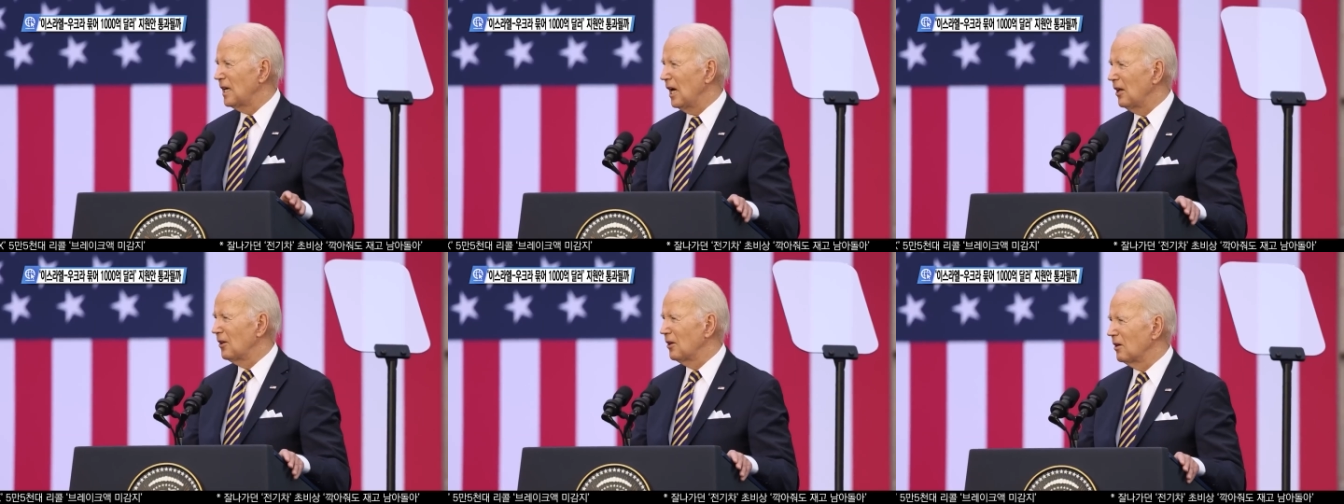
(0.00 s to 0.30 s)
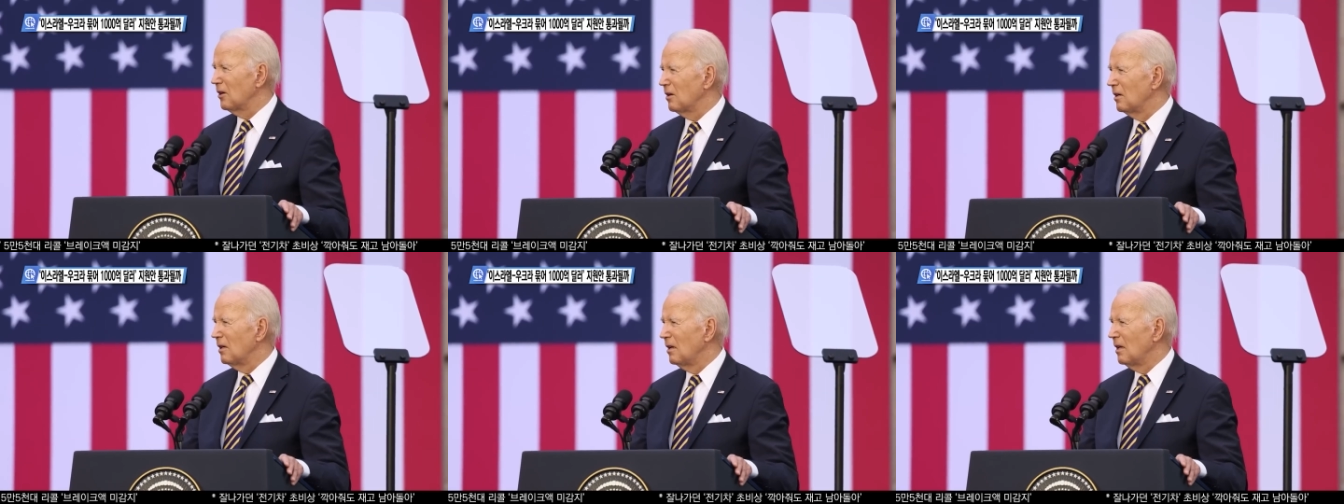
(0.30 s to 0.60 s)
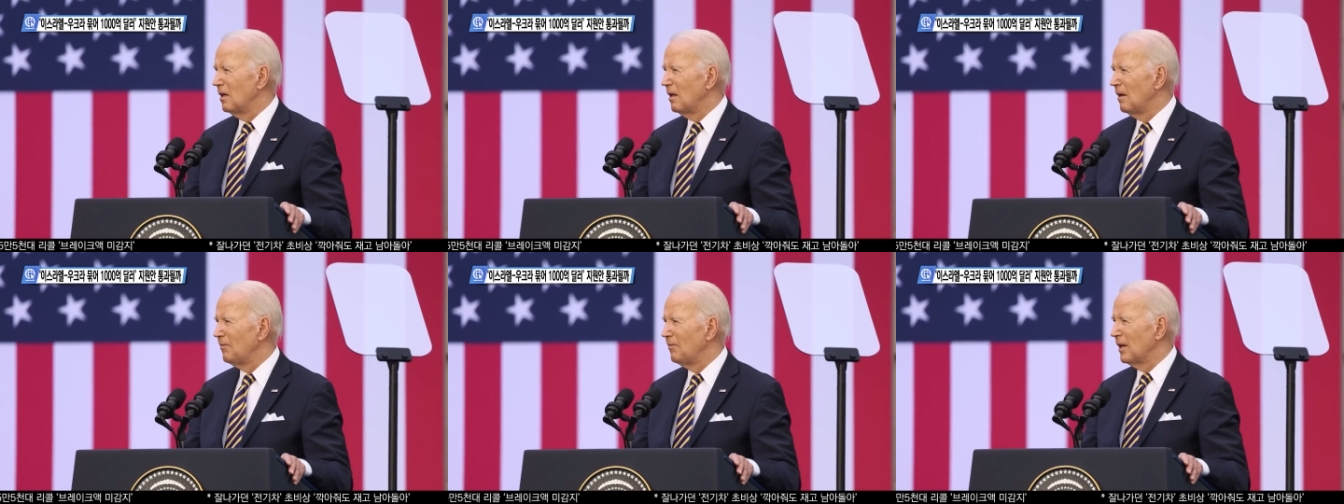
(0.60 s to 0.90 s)
된 이
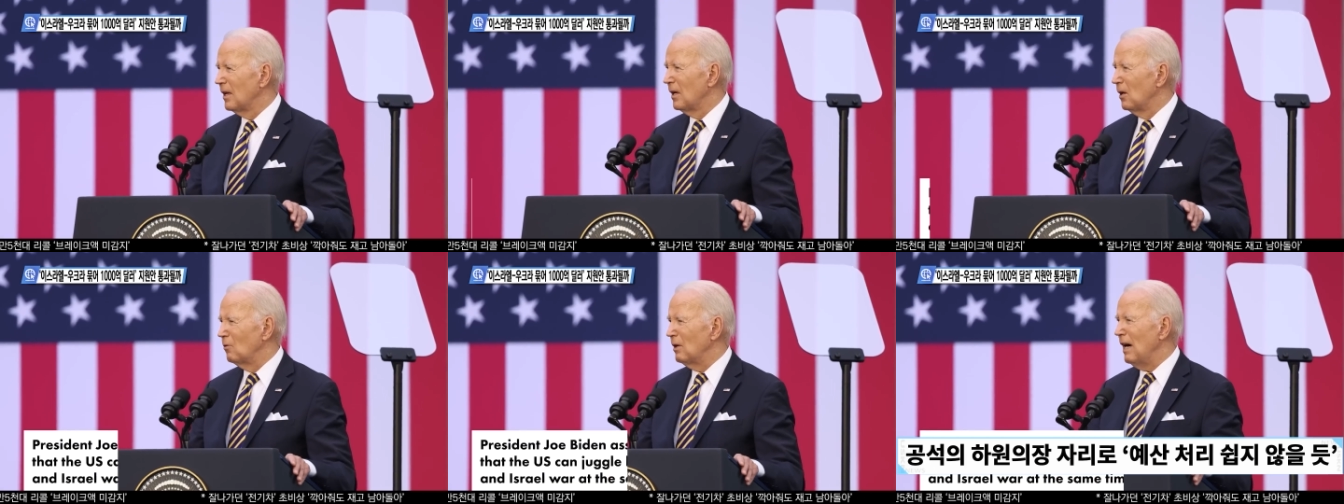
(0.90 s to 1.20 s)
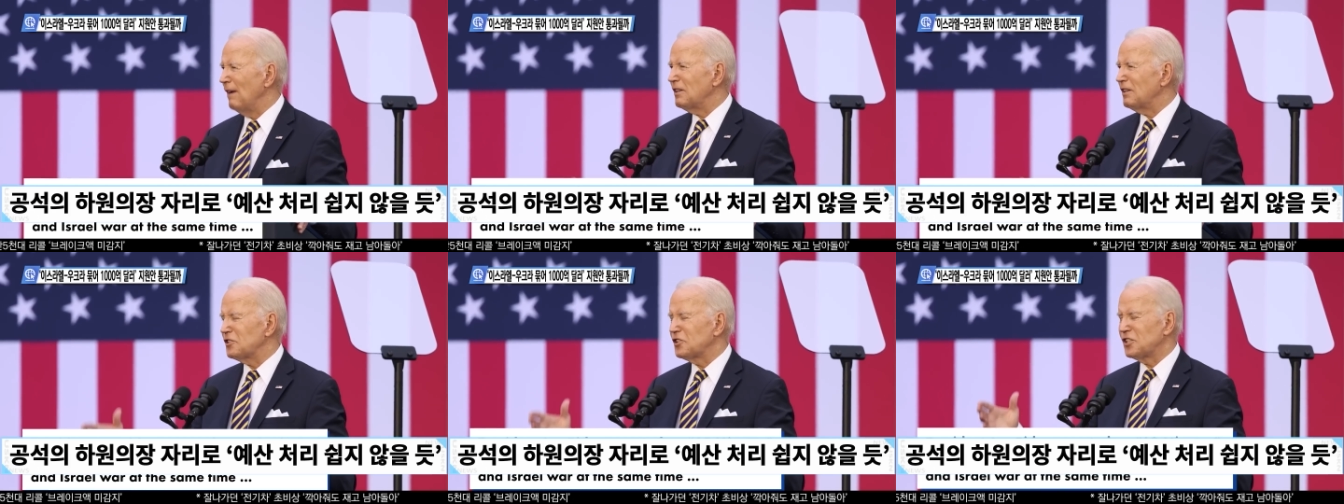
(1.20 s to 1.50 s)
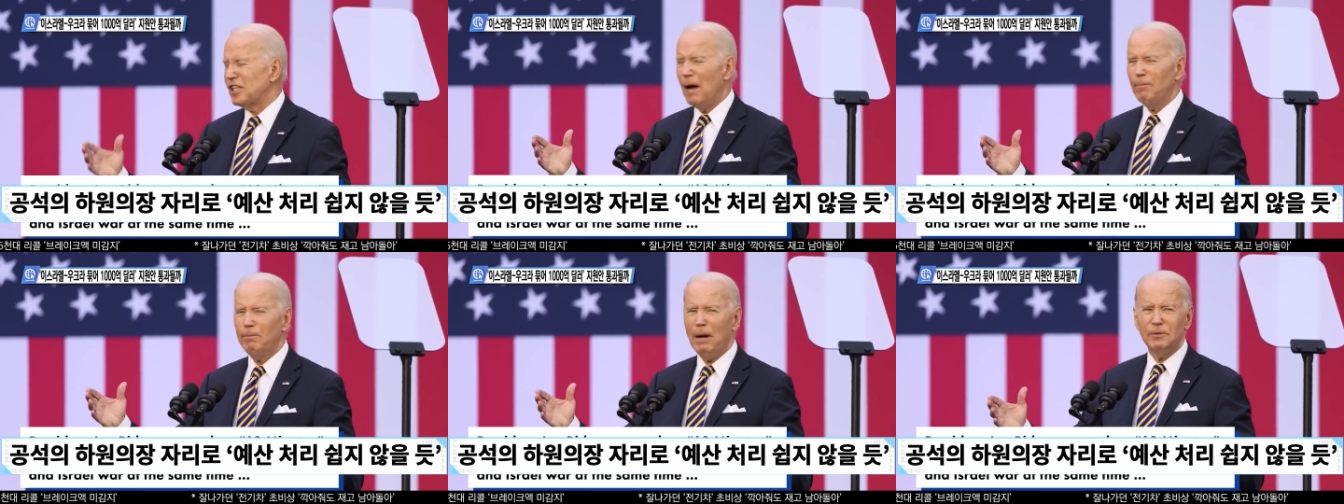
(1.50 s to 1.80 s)
하원의장 자리가
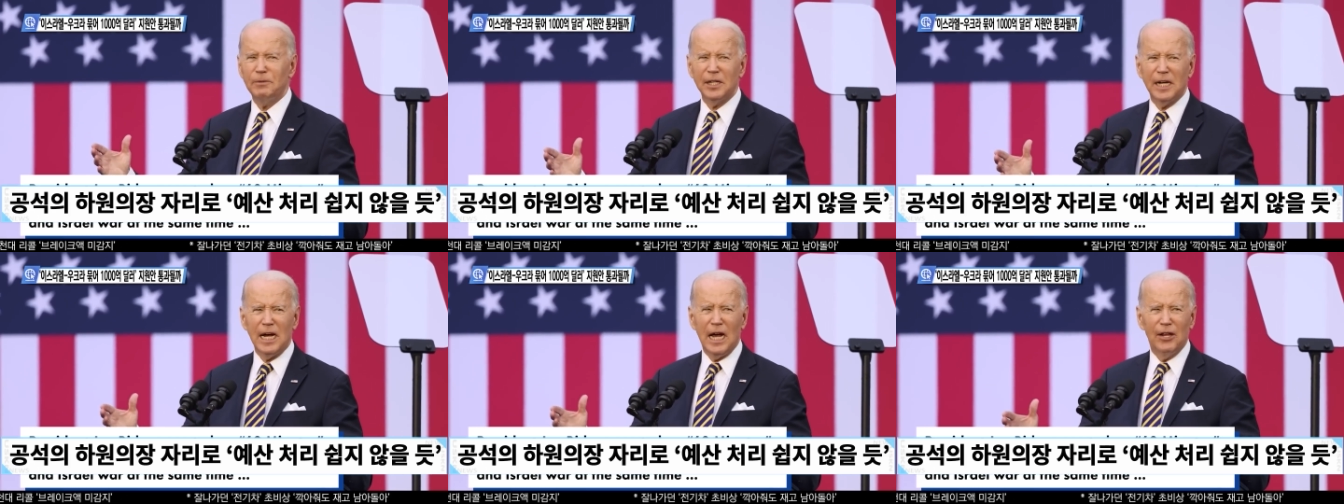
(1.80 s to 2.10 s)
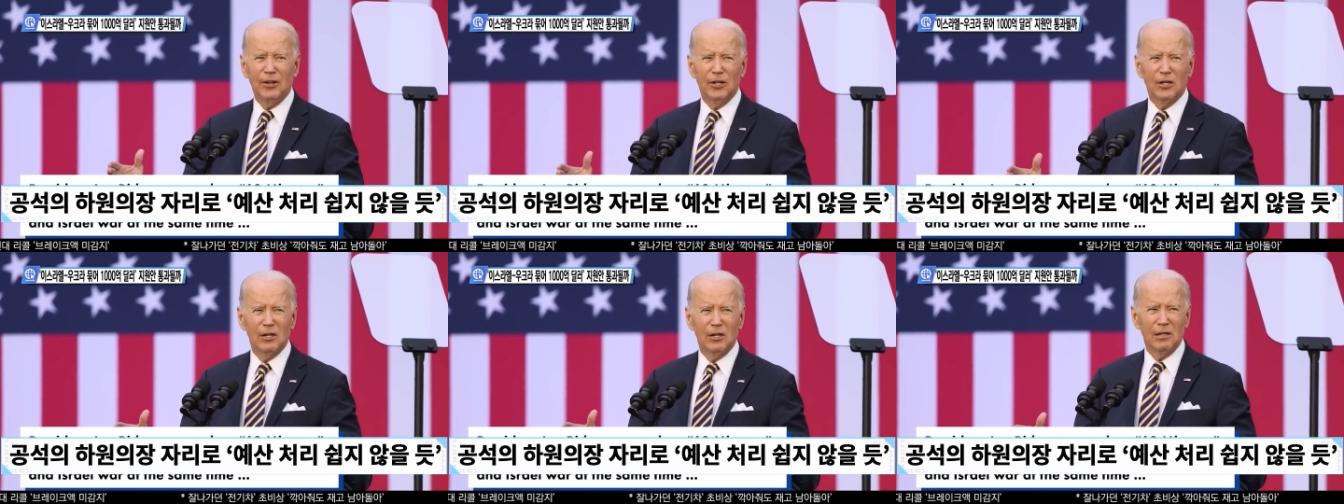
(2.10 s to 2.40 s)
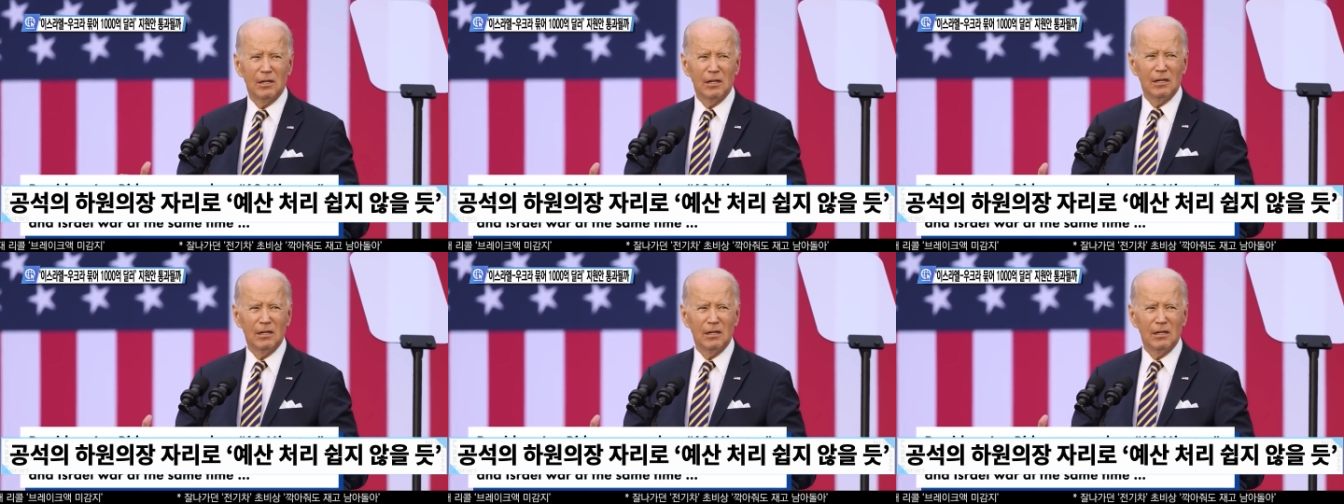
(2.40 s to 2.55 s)
채워지지 않고 있어